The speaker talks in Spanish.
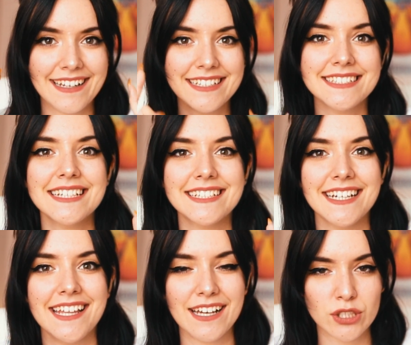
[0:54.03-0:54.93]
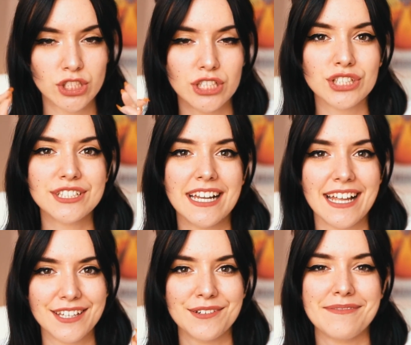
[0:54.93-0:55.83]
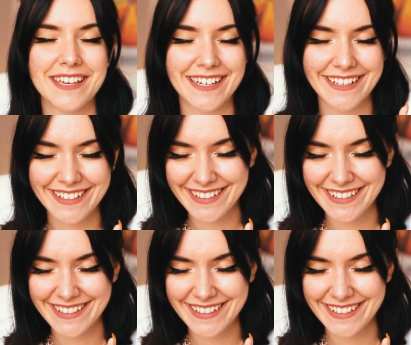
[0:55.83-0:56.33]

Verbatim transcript: en esta serie de consejos de anatomía